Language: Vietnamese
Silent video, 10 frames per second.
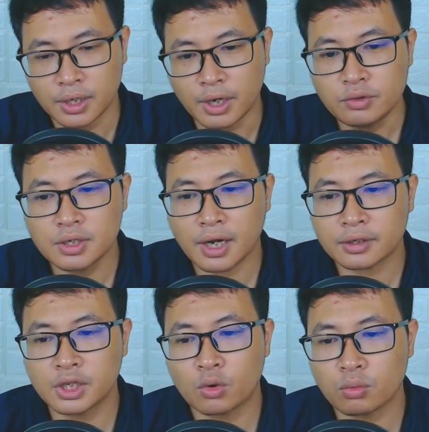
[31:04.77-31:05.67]
nếu như
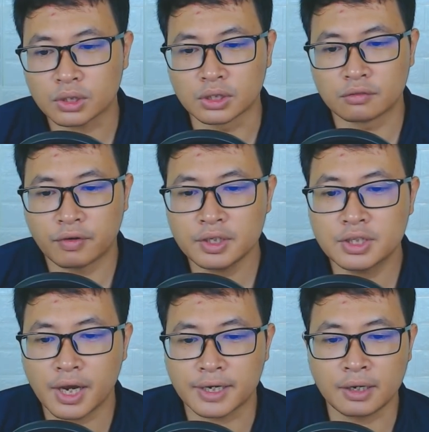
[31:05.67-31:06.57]
lăng tiêu công tử vẫn
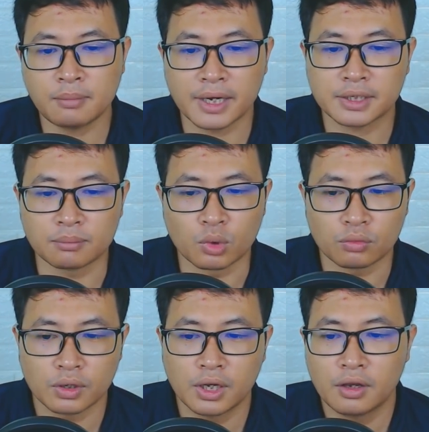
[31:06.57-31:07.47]
chưa hề đánh bại tần mục